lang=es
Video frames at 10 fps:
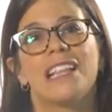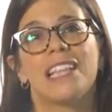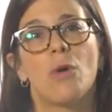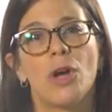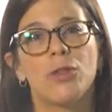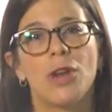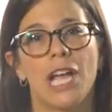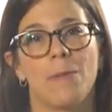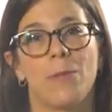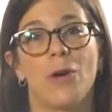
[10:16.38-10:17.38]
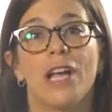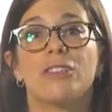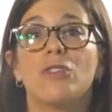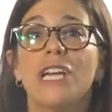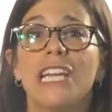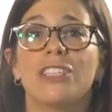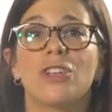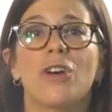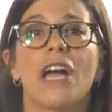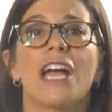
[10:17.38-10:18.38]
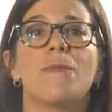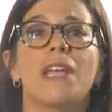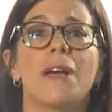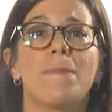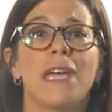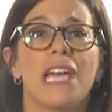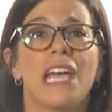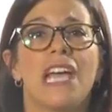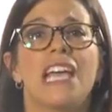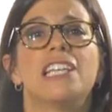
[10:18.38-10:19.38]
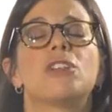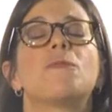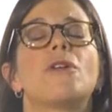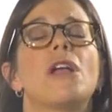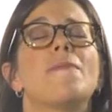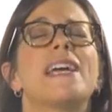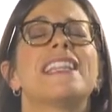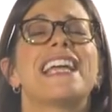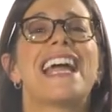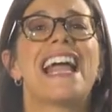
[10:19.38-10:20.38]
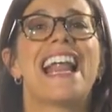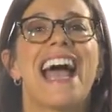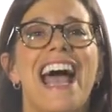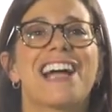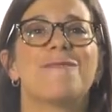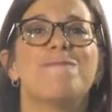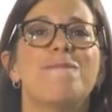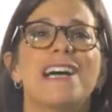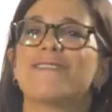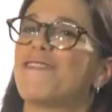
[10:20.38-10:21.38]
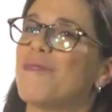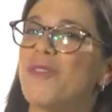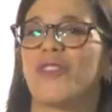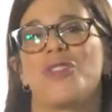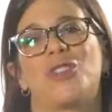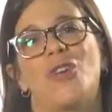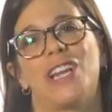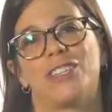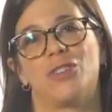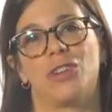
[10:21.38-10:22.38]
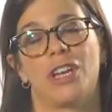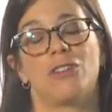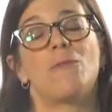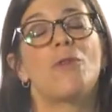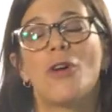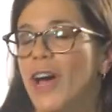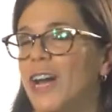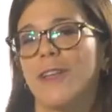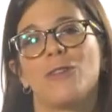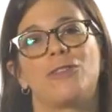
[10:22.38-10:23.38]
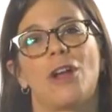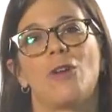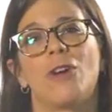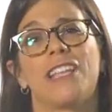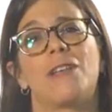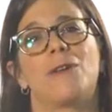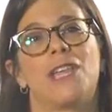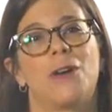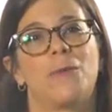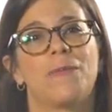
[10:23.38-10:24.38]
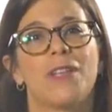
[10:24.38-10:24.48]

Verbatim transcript: Te cuento un ejemplo. En sus inicios, Airbnb hizo probablemente el hack más famoso de toda la historia. No puedo dejar de contarlo en este video.